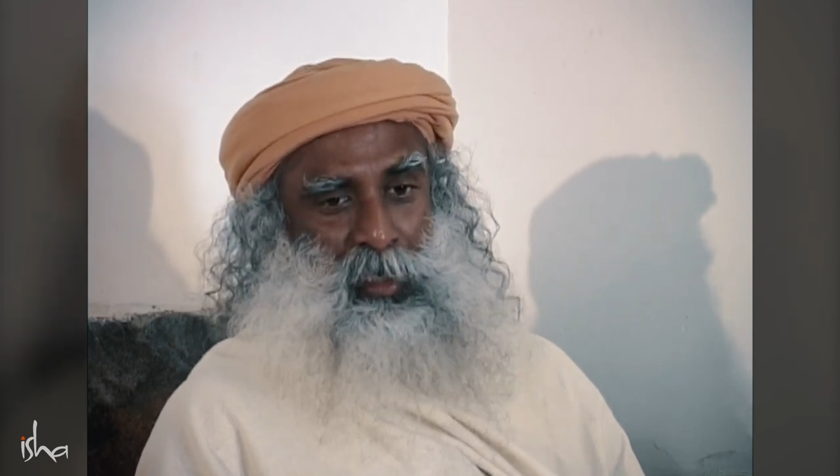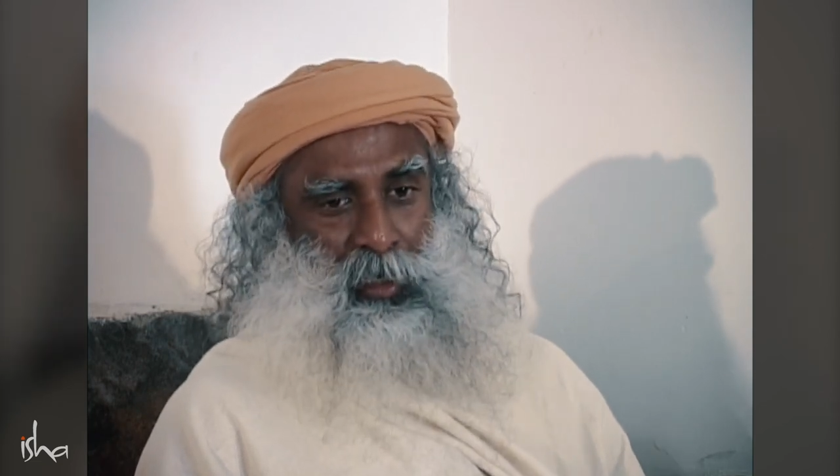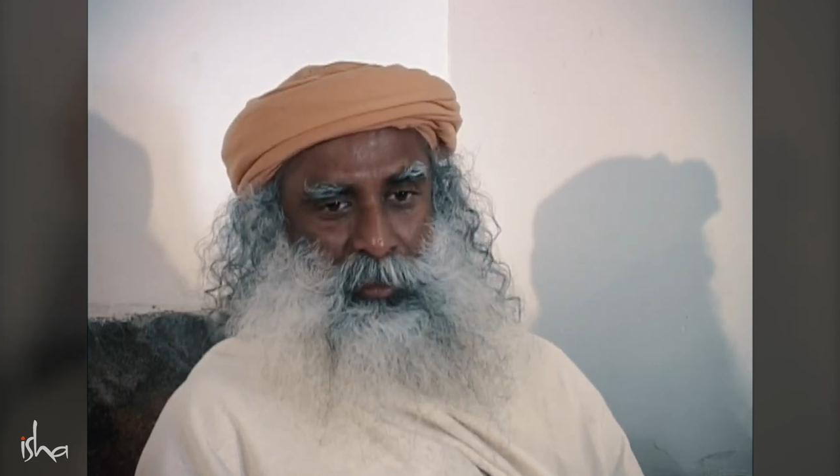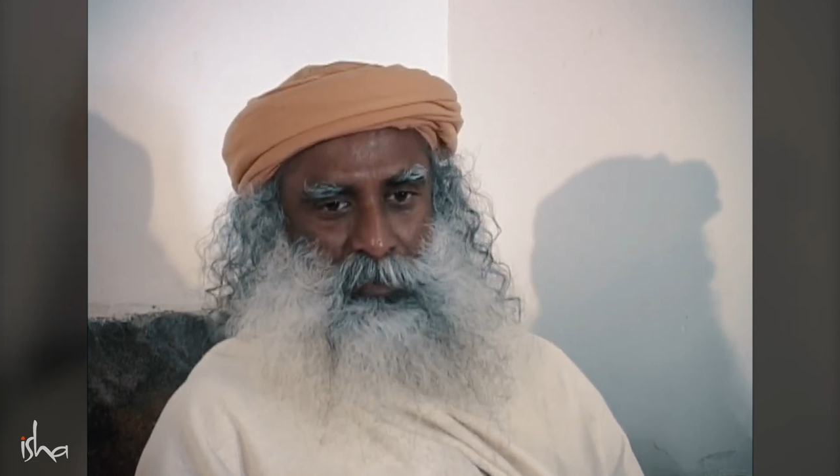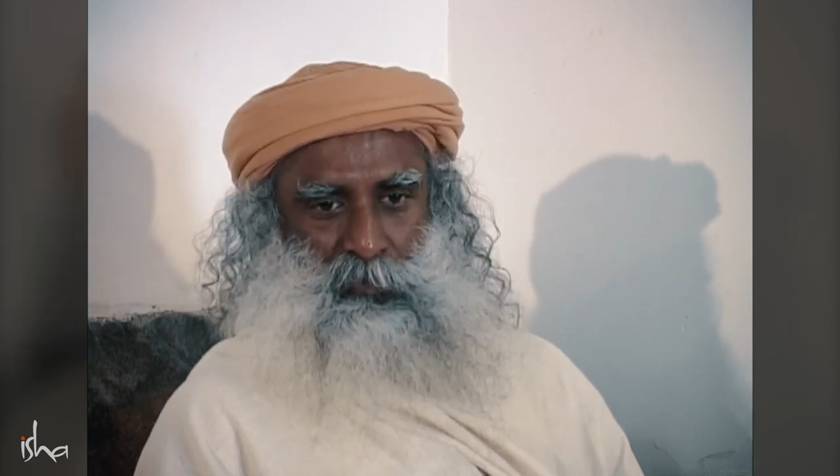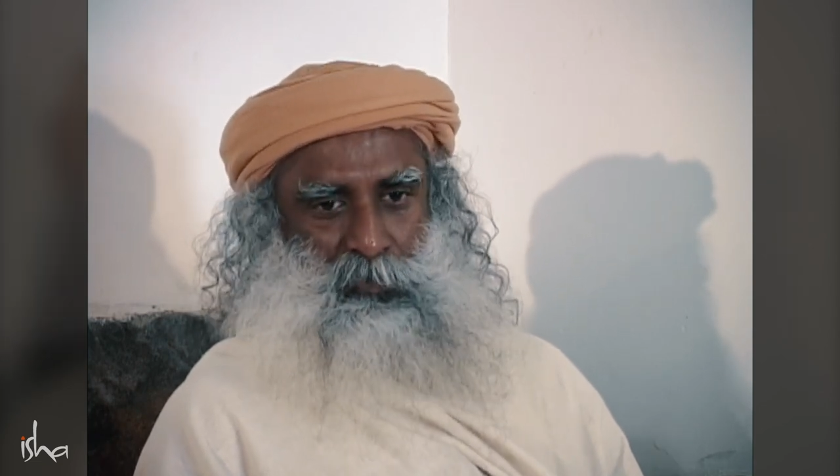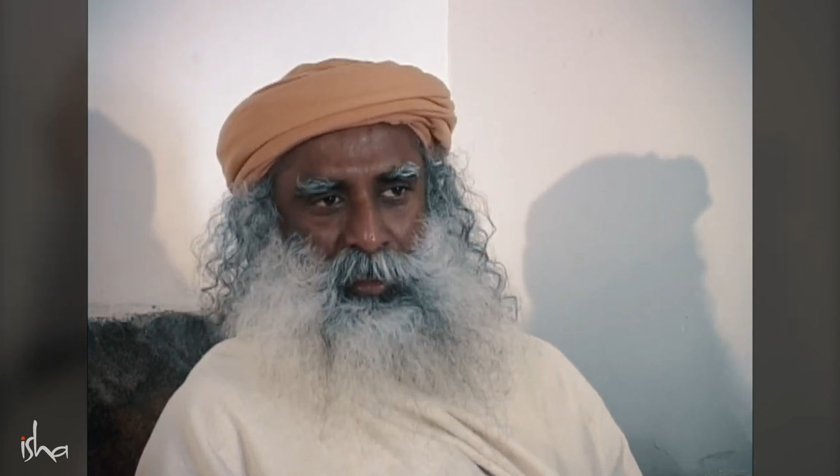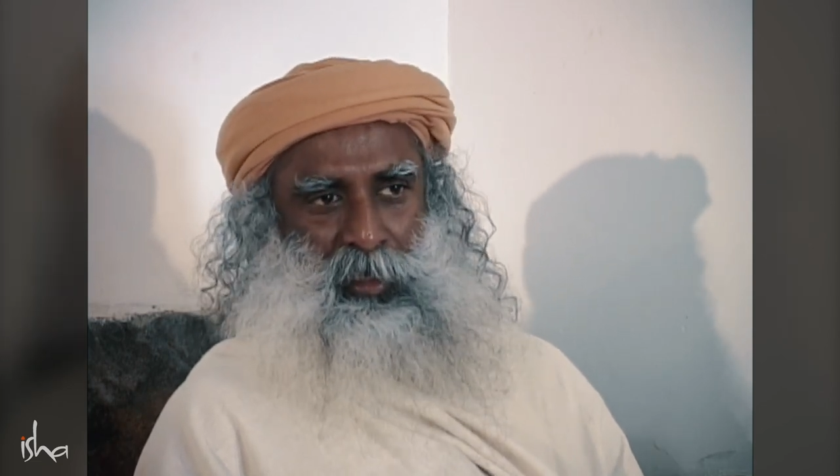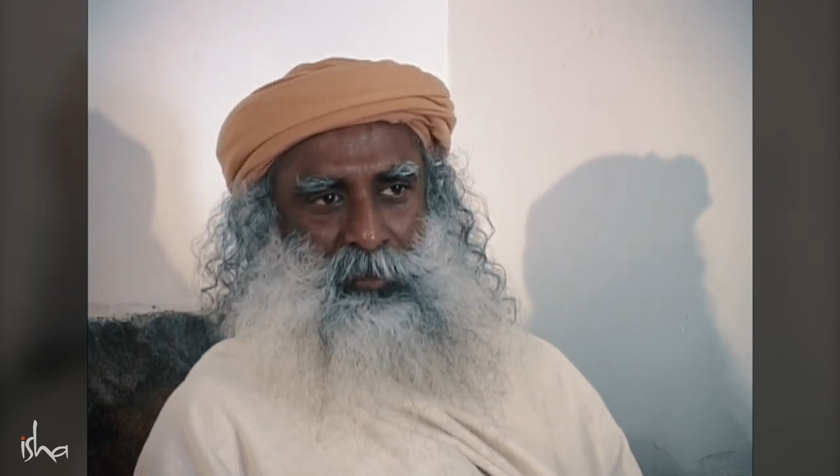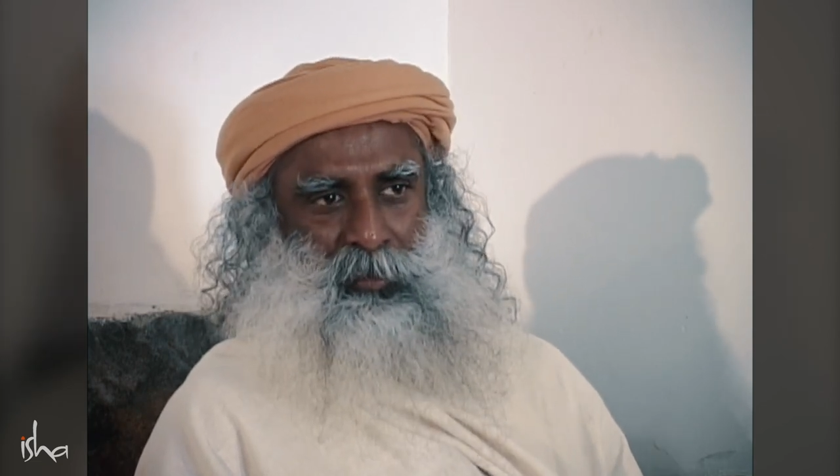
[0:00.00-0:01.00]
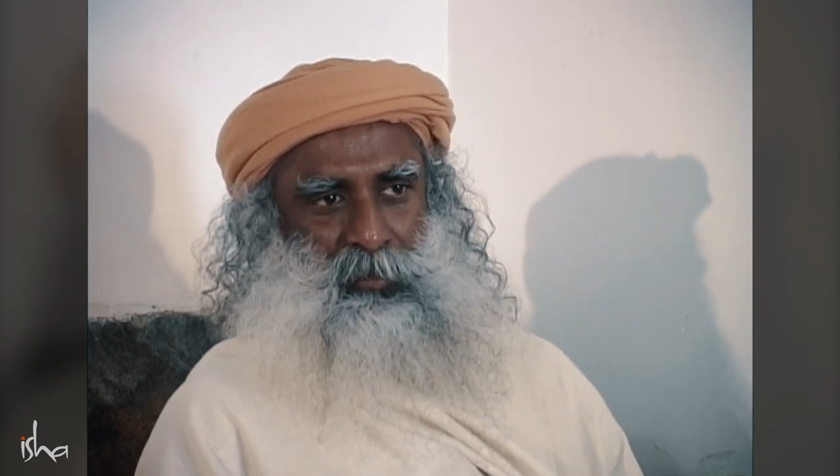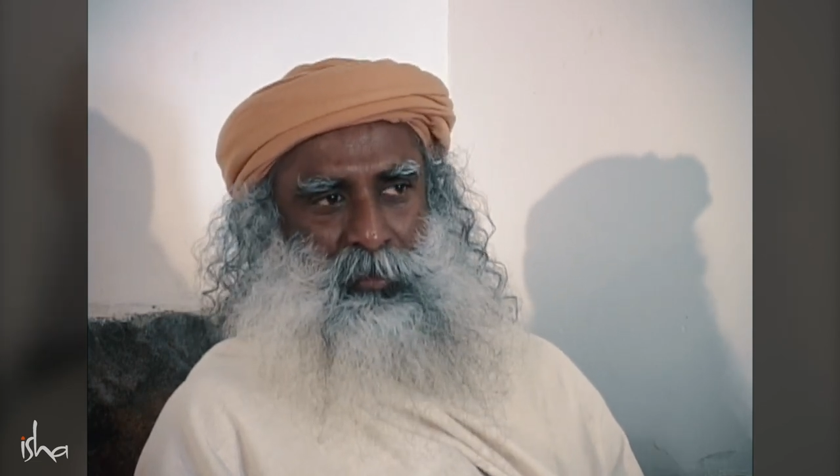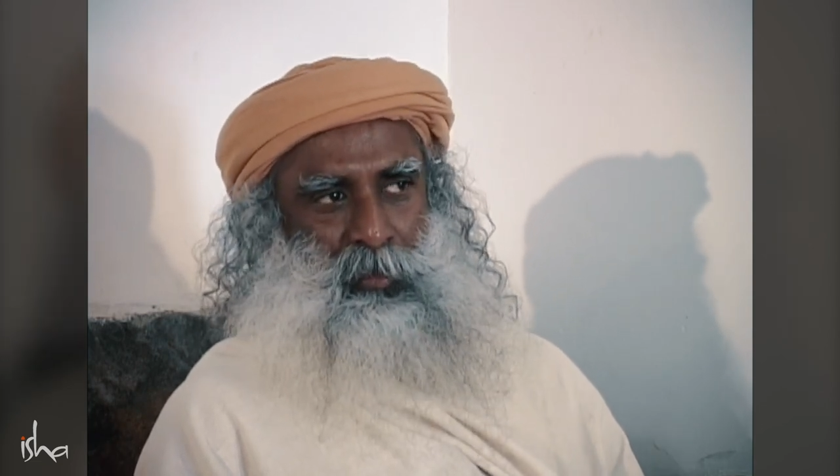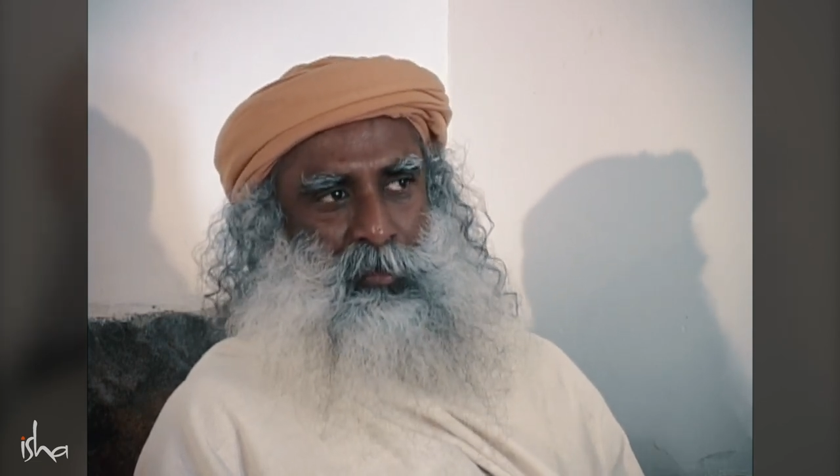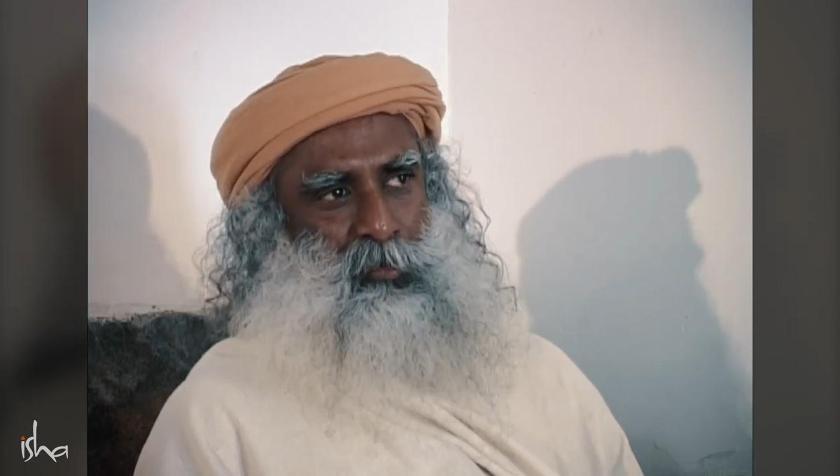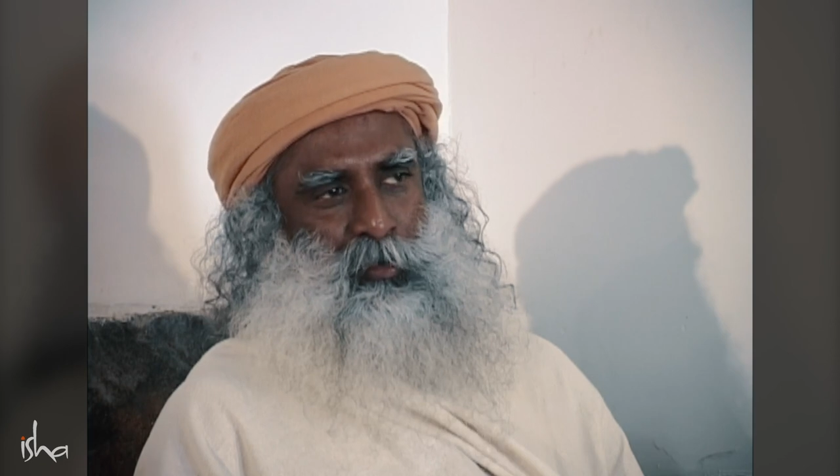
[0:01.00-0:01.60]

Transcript: Se reagir, você será